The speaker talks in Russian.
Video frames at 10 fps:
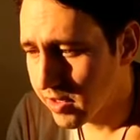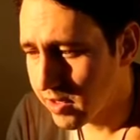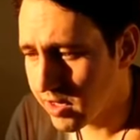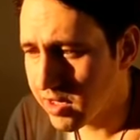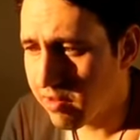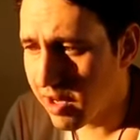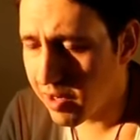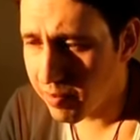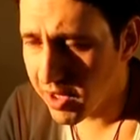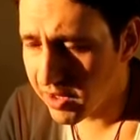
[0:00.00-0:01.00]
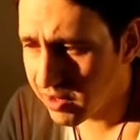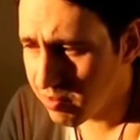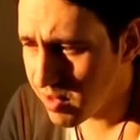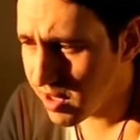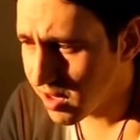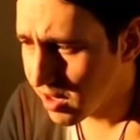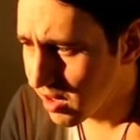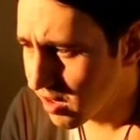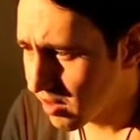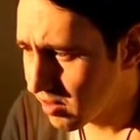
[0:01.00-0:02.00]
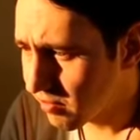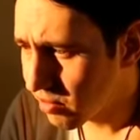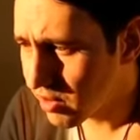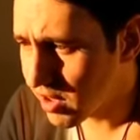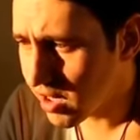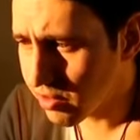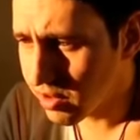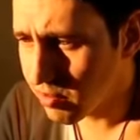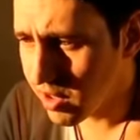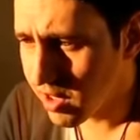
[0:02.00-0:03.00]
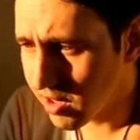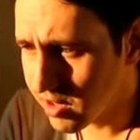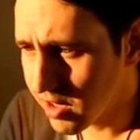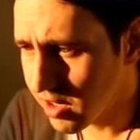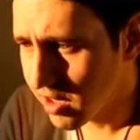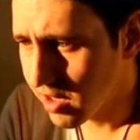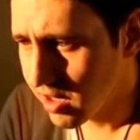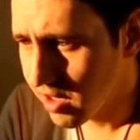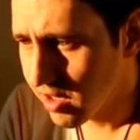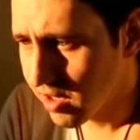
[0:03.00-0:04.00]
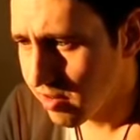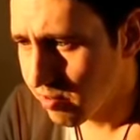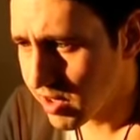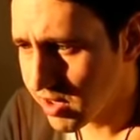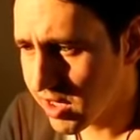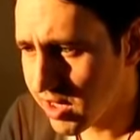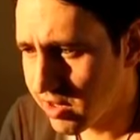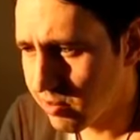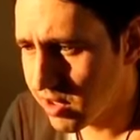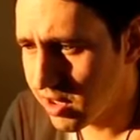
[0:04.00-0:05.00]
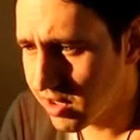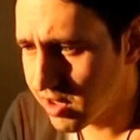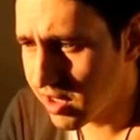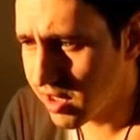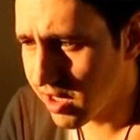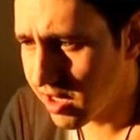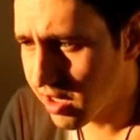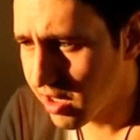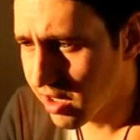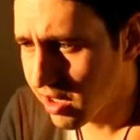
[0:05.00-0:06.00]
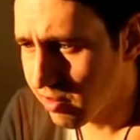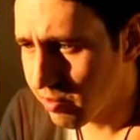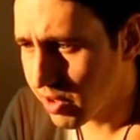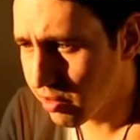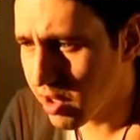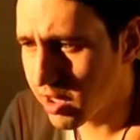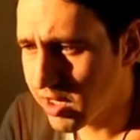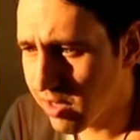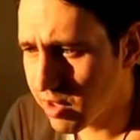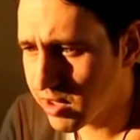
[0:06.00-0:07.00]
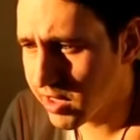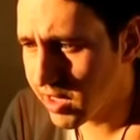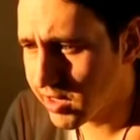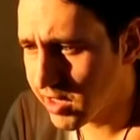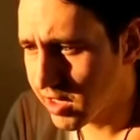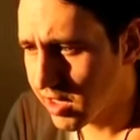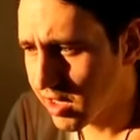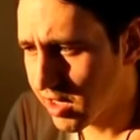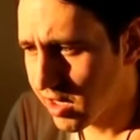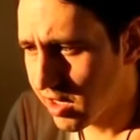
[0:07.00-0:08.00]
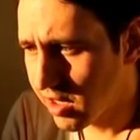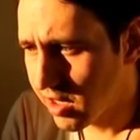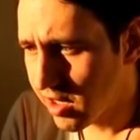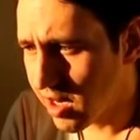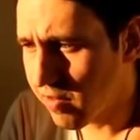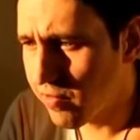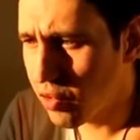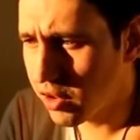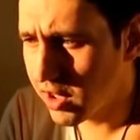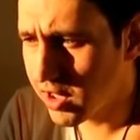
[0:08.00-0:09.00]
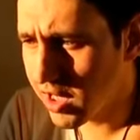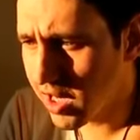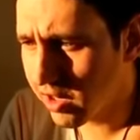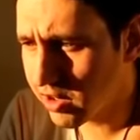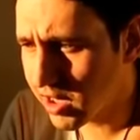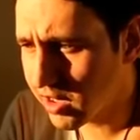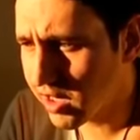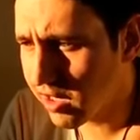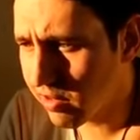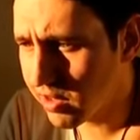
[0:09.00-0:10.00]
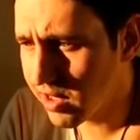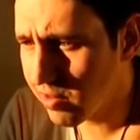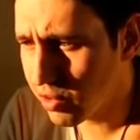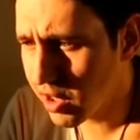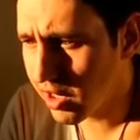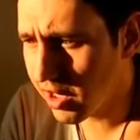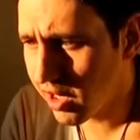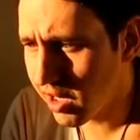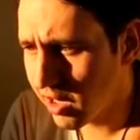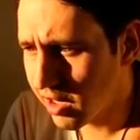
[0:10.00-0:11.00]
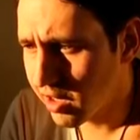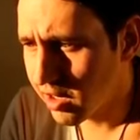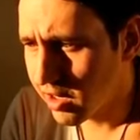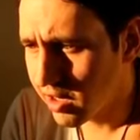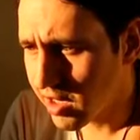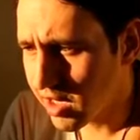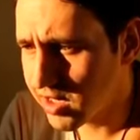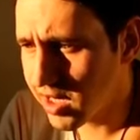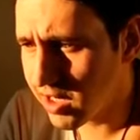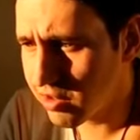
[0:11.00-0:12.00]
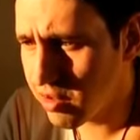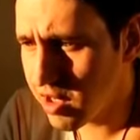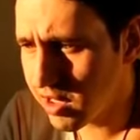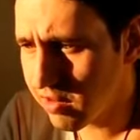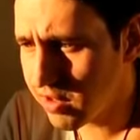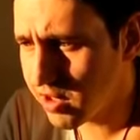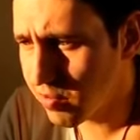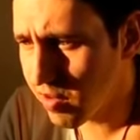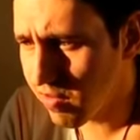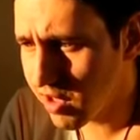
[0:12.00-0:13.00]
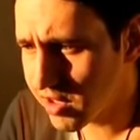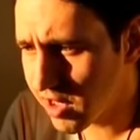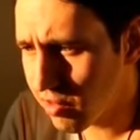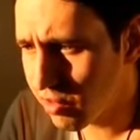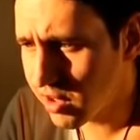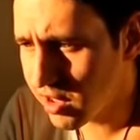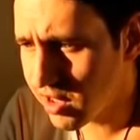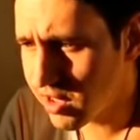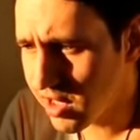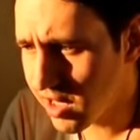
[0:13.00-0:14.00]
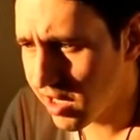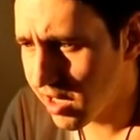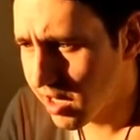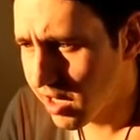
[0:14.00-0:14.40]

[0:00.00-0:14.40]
Дед, говоря про этот миг, вдруг сразу изменялся. Про страшный материнский крик, про то, как там остался, как в кухне, где горел шандал, воды ему нагрели, как с грязью ненависть смывал за годы и недели,